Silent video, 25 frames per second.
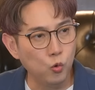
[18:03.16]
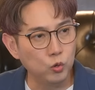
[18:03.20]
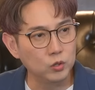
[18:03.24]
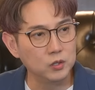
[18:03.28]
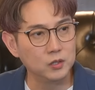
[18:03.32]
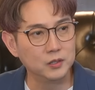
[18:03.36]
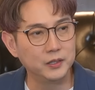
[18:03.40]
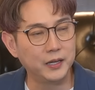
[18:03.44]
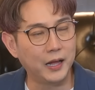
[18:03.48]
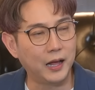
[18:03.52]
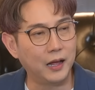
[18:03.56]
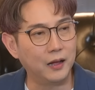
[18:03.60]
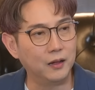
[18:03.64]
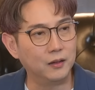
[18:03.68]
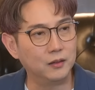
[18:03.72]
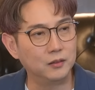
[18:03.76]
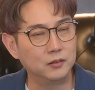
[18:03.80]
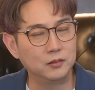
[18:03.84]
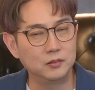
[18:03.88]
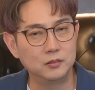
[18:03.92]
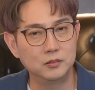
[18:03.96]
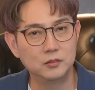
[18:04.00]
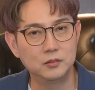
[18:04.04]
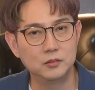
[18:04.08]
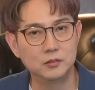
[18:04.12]
กหนึ่งเนี่ย
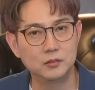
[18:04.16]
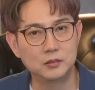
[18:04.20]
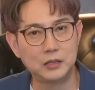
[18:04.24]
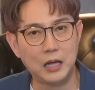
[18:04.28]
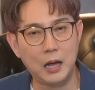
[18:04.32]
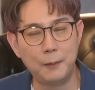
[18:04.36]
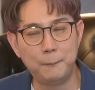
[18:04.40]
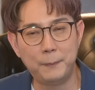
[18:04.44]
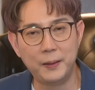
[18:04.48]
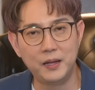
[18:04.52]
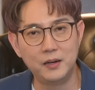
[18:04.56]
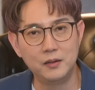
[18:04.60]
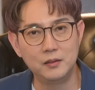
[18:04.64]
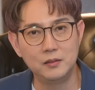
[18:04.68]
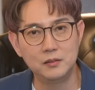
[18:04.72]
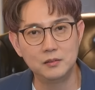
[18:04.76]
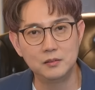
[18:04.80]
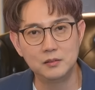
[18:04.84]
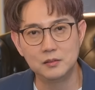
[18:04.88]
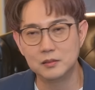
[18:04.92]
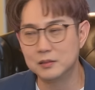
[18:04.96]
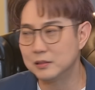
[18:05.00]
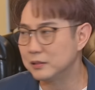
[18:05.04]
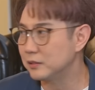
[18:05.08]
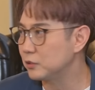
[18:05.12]
ถ้าเป็น
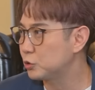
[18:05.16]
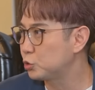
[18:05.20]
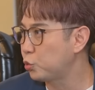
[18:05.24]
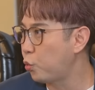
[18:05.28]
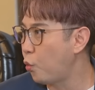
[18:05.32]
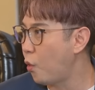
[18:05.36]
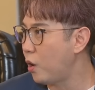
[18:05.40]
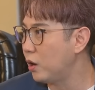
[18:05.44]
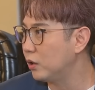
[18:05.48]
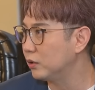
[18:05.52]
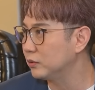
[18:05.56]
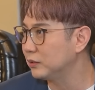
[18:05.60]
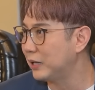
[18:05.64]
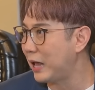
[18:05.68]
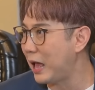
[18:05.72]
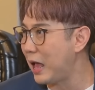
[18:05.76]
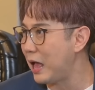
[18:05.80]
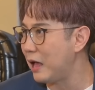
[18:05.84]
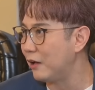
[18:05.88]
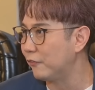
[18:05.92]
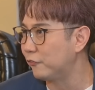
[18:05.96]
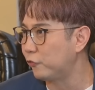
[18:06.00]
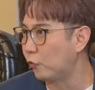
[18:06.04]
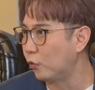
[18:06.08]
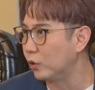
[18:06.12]
ช่วงหน้า
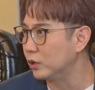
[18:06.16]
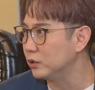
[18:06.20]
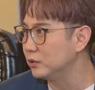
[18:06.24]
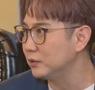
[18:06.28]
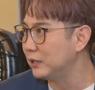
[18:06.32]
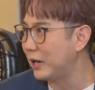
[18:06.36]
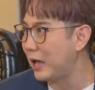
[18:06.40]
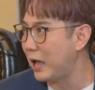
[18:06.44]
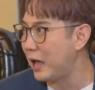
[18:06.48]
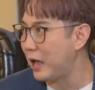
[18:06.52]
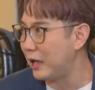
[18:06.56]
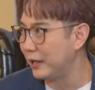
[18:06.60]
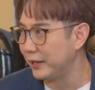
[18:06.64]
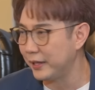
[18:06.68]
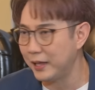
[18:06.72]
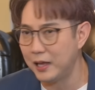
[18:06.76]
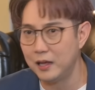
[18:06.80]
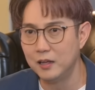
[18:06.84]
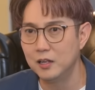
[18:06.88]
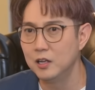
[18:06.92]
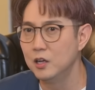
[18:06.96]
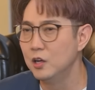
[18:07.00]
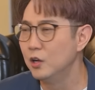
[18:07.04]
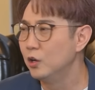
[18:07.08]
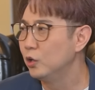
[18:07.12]
ฝนหน้าอย่างเงี้ย
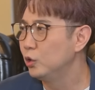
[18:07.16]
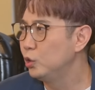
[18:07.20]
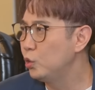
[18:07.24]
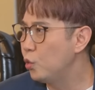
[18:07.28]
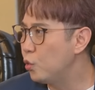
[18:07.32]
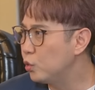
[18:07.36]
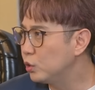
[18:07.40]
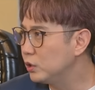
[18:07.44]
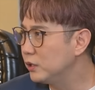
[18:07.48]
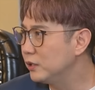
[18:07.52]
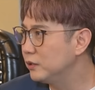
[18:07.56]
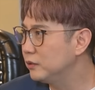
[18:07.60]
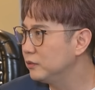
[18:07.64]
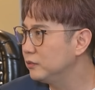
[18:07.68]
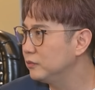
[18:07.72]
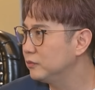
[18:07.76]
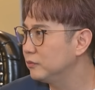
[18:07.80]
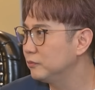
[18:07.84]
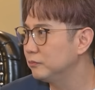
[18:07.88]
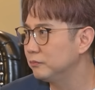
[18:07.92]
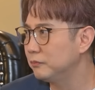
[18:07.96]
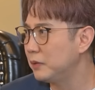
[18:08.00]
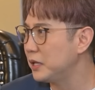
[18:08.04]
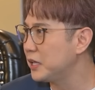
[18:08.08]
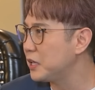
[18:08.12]
ลูกหนึ่ง
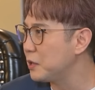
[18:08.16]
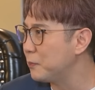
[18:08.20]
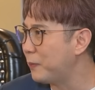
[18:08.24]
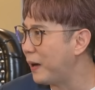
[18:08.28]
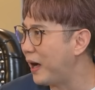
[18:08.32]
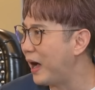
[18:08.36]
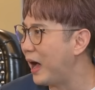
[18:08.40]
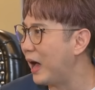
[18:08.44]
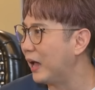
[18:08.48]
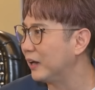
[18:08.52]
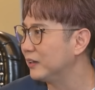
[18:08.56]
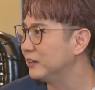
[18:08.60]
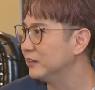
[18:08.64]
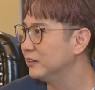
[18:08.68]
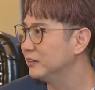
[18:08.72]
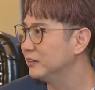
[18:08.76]
ไม่กี่บาทไม่กี่